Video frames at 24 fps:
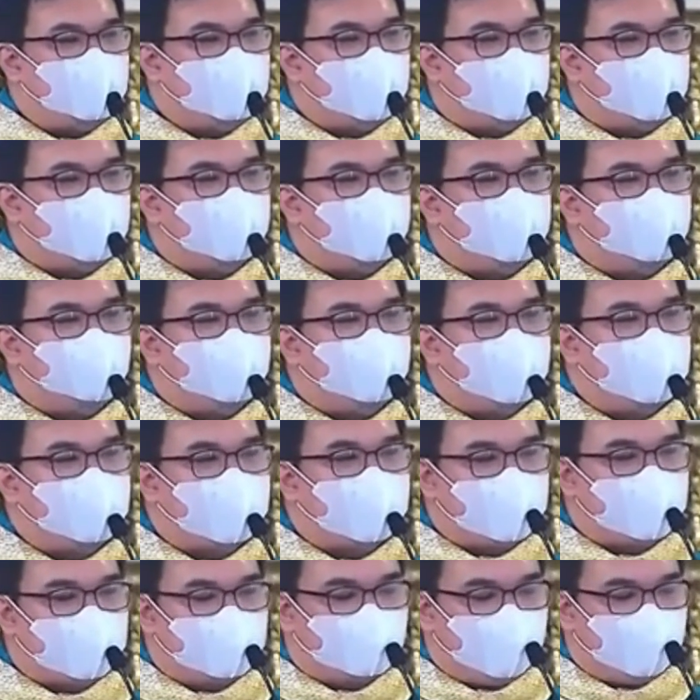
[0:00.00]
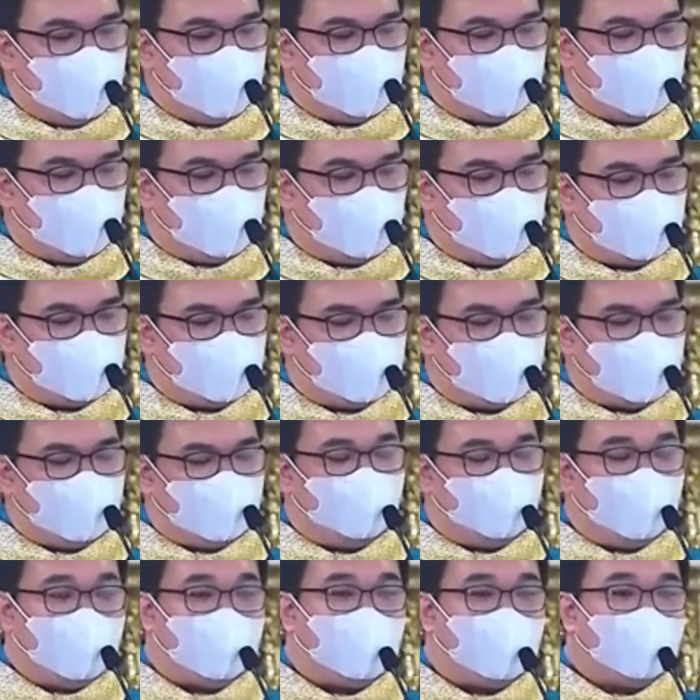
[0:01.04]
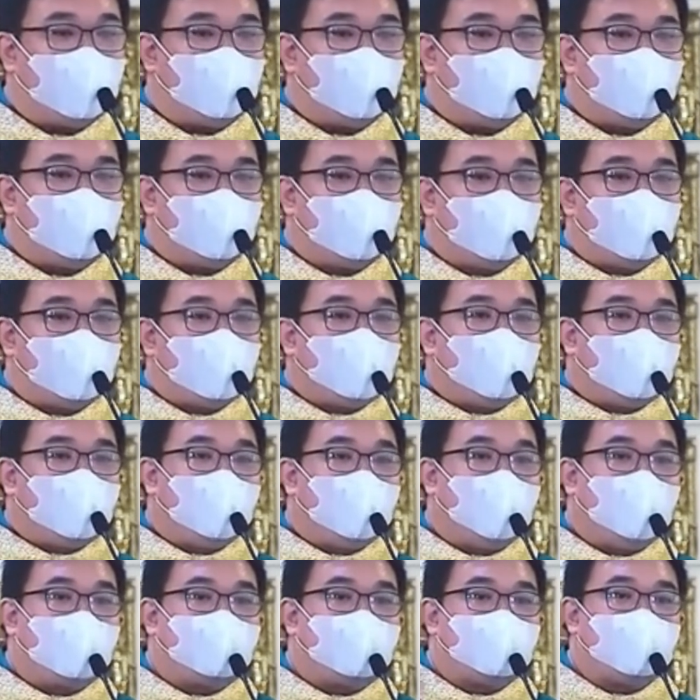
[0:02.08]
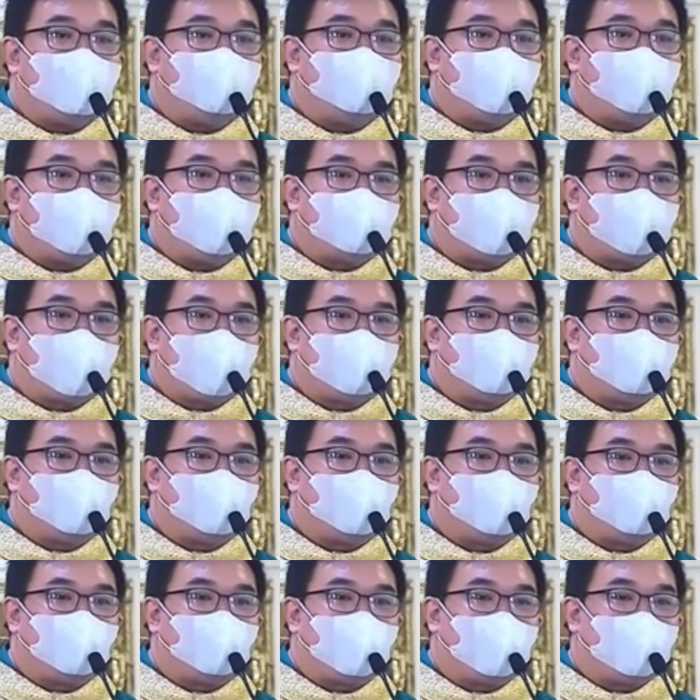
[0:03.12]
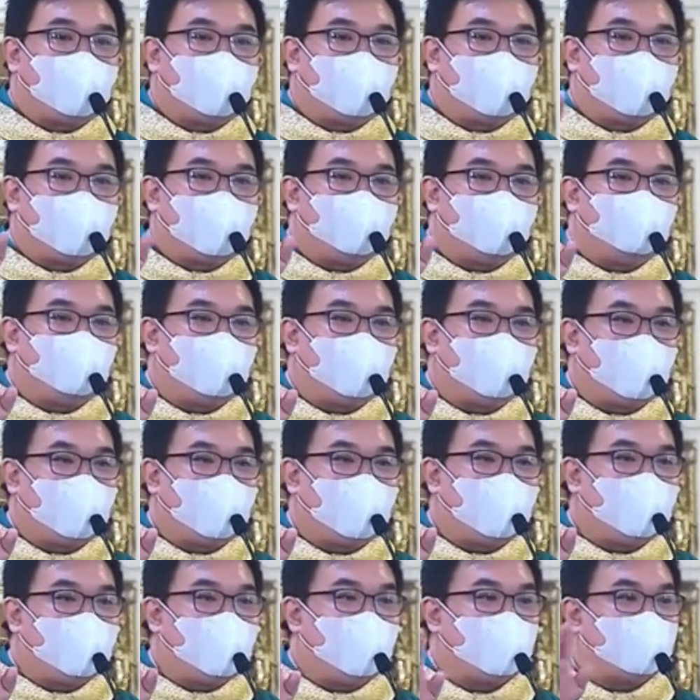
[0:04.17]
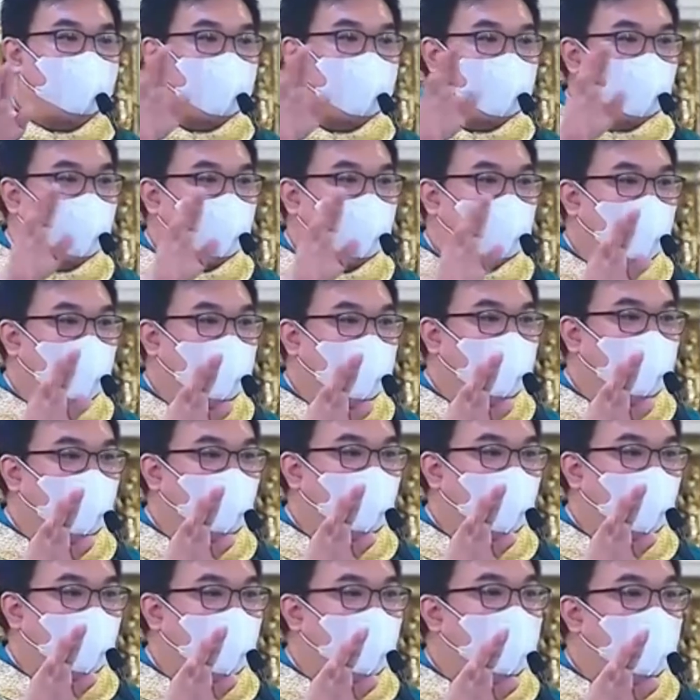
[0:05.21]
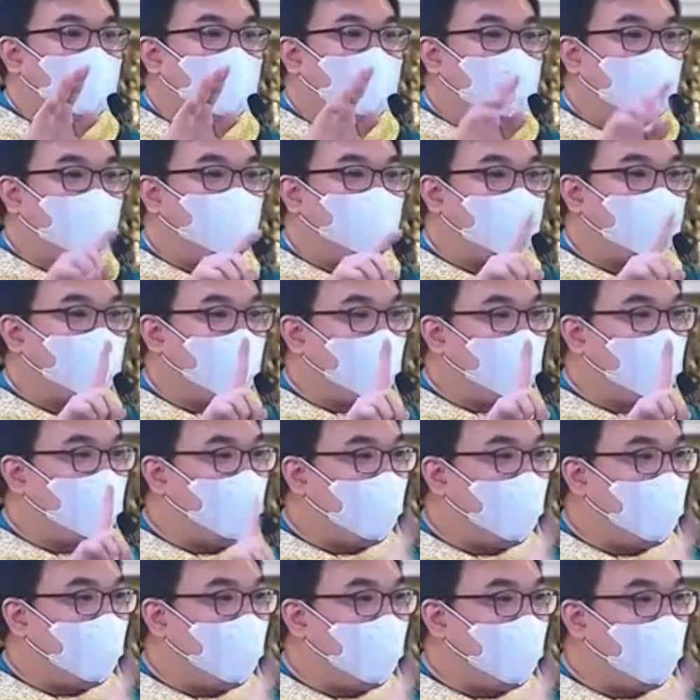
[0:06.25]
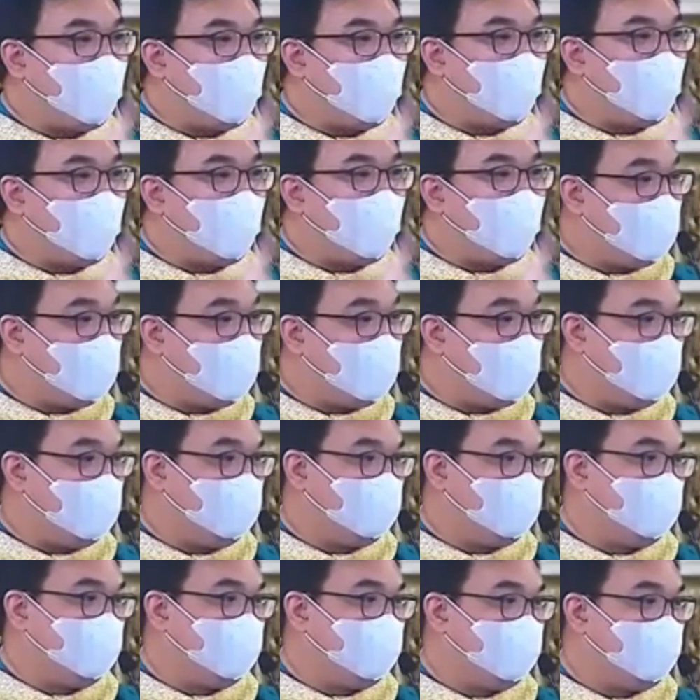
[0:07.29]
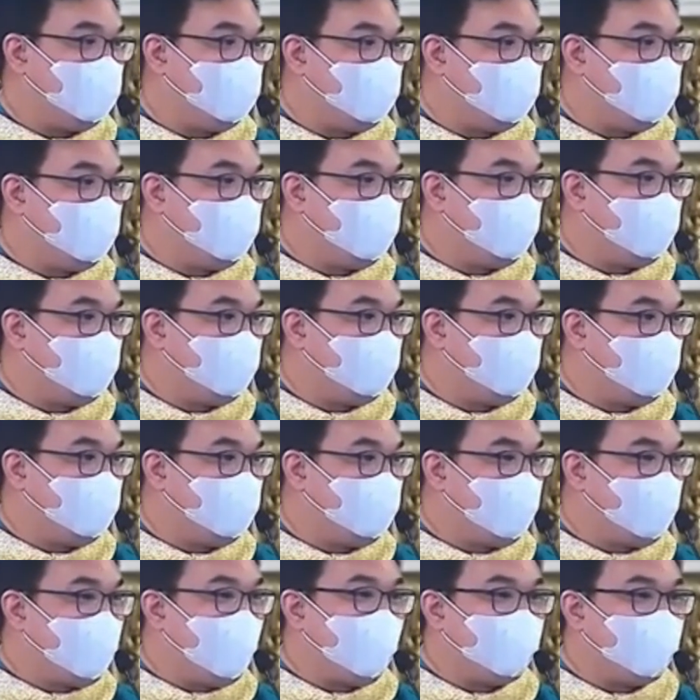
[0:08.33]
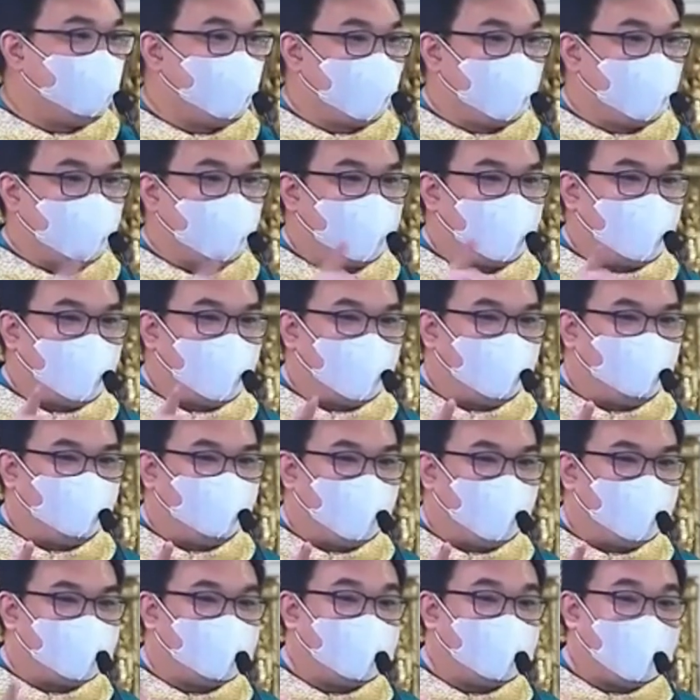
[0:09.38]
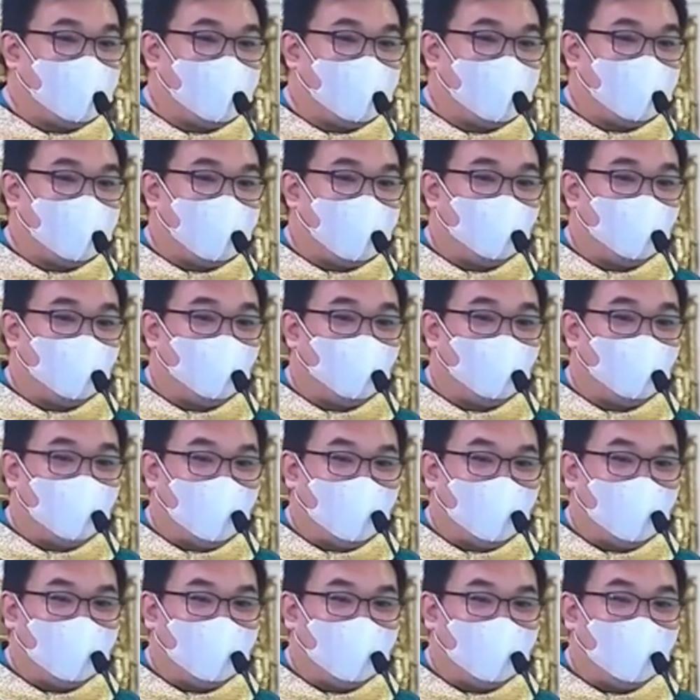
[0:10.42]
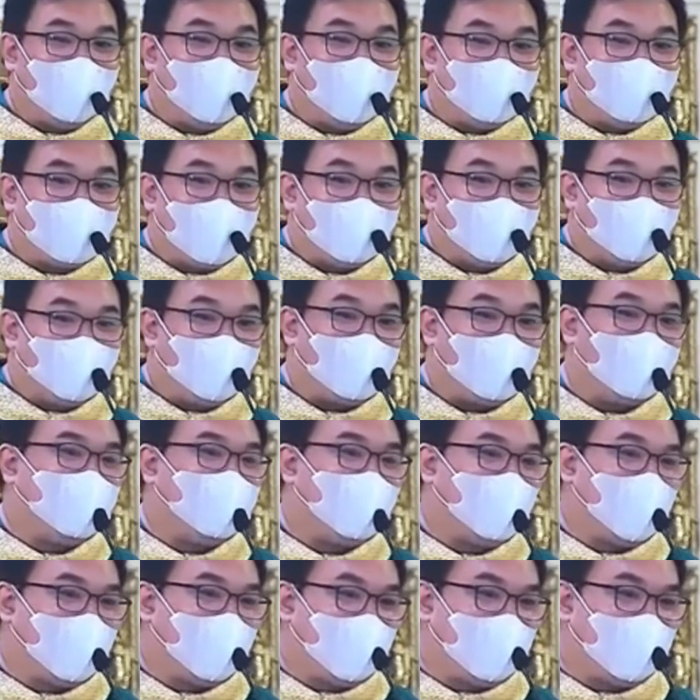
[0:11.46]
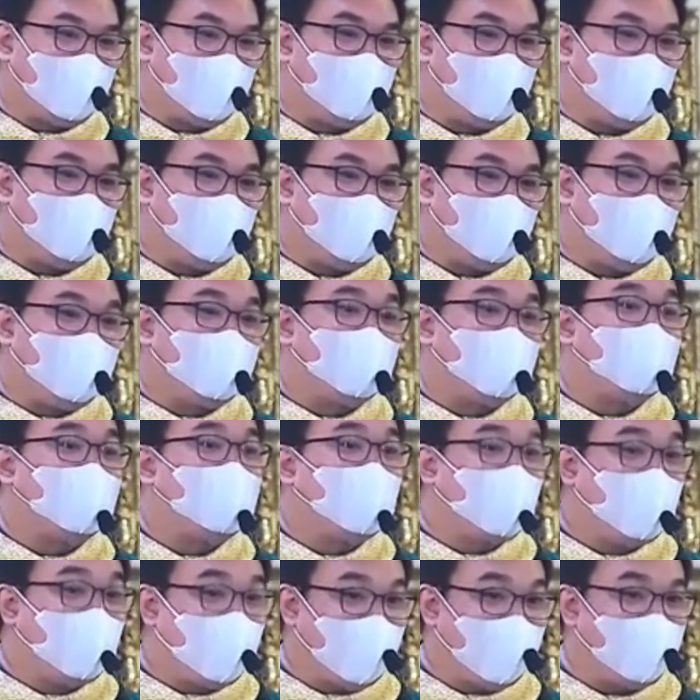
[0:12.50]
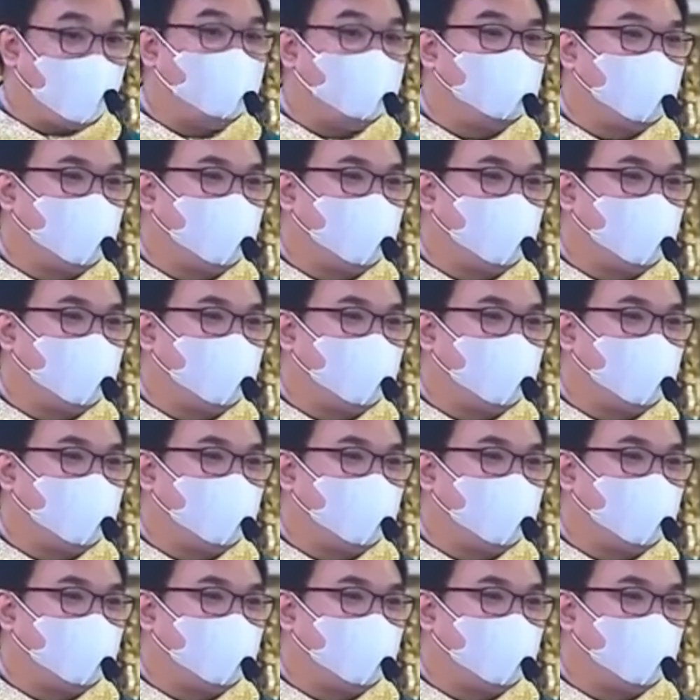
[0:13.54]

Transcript: na isang speaker nagsabi, lahat naman tayo nagkakamali at nakagagawa ng matinding kasalanan. Ang pagkakaiba, sila nahuli, tayo hindi. Totoo nga naman.